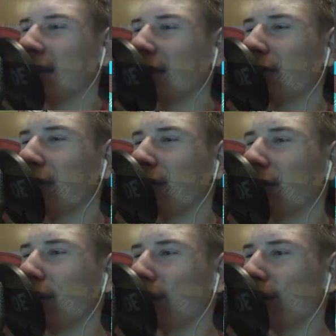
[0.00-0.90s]
ist ja für,
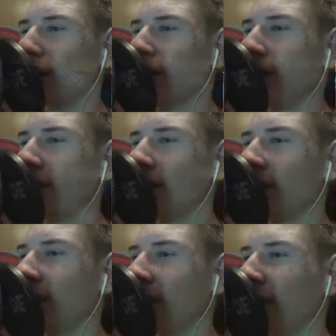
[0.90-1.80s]
äh,
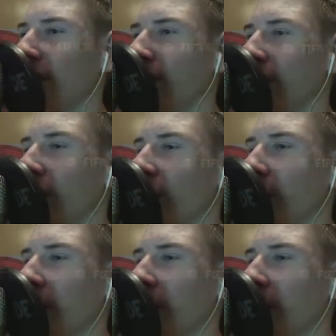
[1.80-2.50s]
wie auch